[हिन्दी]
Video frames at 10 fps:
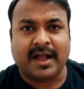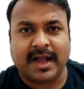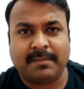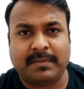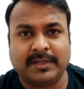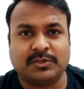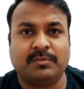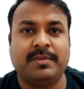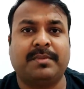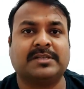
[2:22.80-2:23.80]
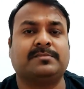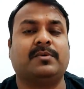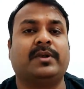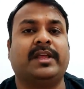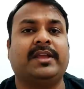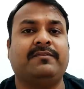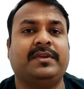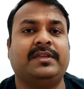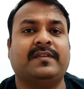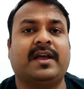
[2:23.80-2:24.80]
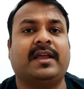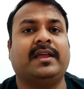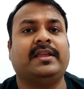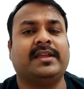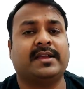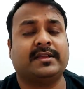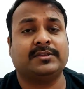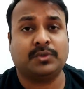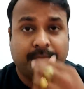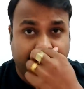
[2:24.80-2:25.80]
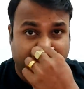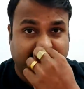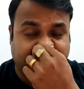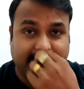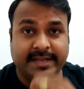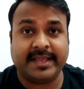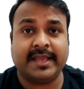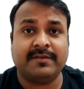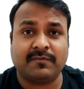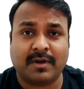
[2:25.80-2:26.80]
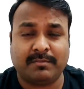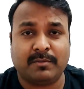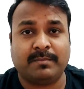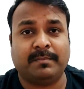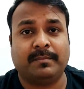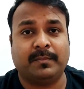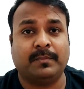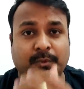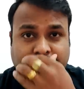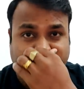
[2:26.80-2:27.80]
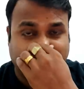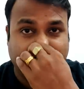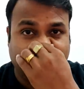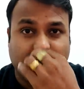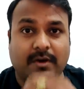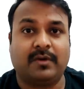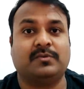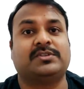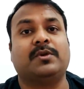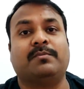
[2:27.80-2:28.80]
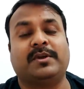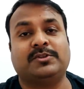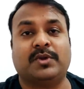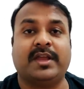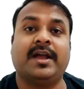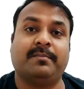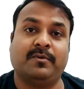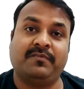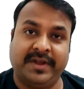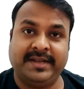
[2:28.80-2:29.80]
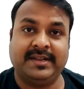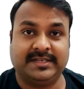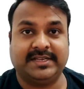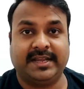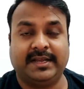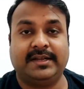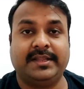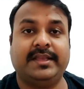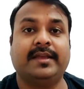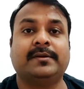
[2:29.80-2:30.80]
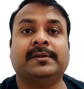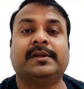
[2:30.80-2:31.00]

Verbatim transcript: आपका जो भी पासपोर्ट है वीज़ा है या जो भी एमरेट्स आईडी है वो आपको पूछेगा और उसके ऊपर जो है आपको फ़ाइन लग जाएगा ठीक है